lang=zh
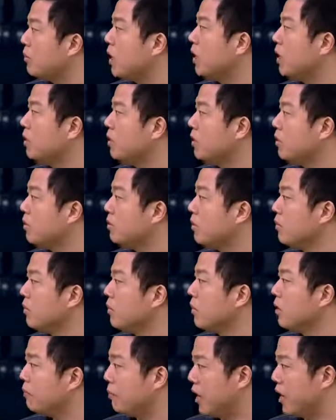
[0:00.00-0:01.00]
骂人的，
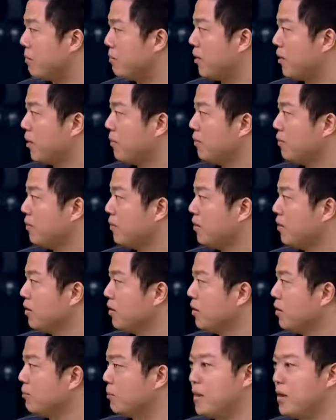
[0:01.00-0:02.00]
个班嘛，
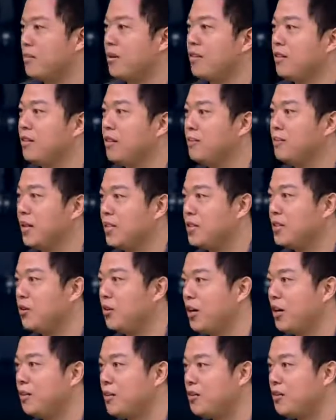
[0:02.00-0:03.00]
个班嘛，在北京
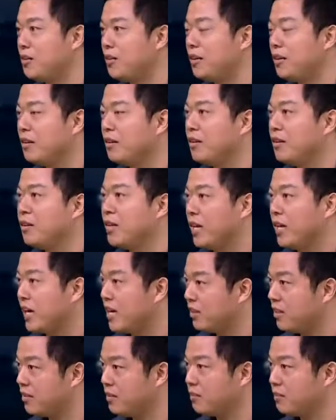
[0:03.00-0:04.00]
话里面就类似于你
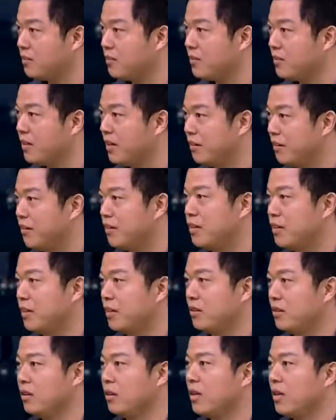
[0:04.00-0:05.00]
丫的，类似于这
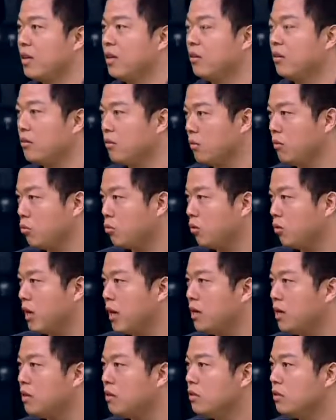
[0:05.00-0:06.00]
个意思。但是武
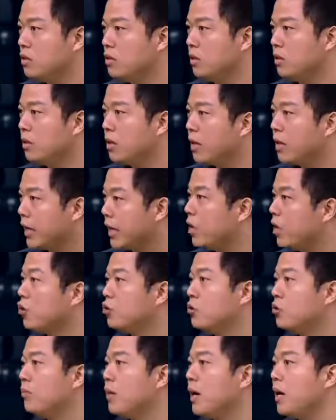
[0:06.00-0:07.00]
汉人是开
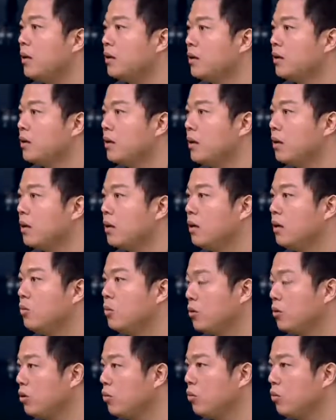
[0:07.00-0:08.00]
口就骂的。
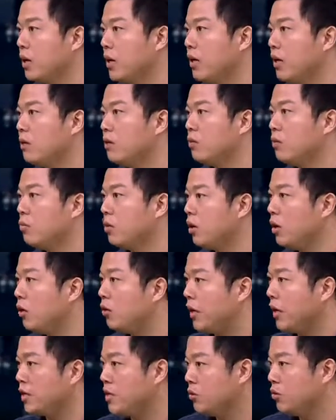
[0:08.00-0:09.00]
我对武汉，我
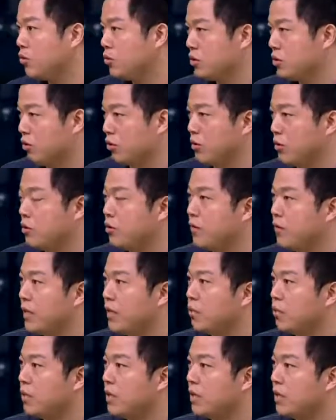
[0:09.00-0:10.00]
后来相处久了之后
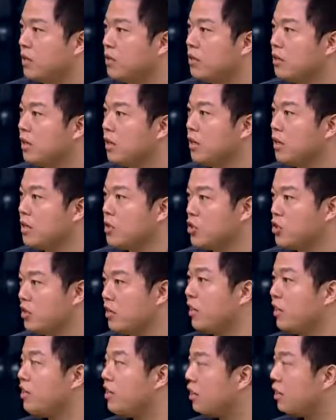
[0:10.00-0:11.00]
发现武汉人其
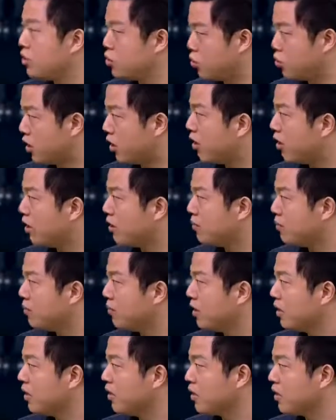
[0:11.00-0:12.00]
实还是很爽朗，
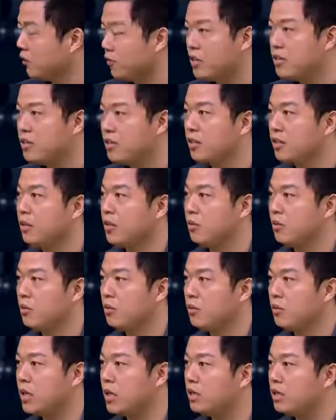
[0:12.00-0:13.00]
呃地方性格也
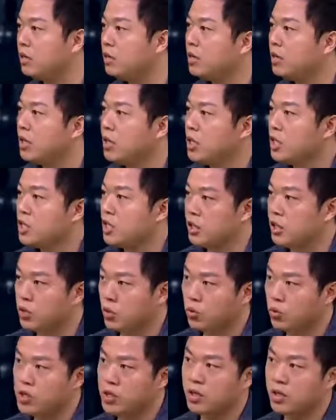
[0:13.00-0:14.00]
不错。但是这个
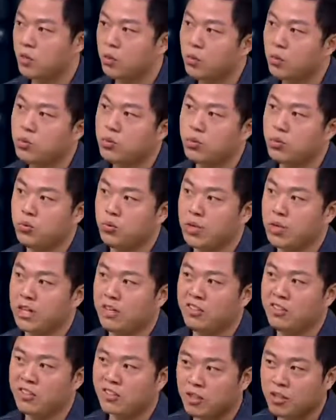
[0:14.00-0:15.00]
九省通衢，大
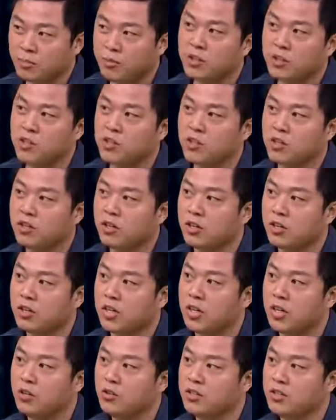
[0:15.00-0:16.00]
家它特别热，
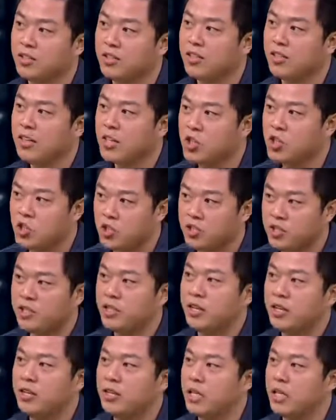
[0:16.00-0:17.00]
然后这个湿
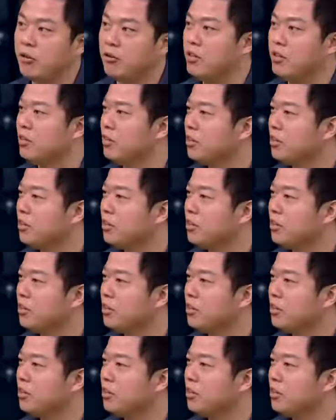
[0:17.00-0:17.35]
气也很大，所以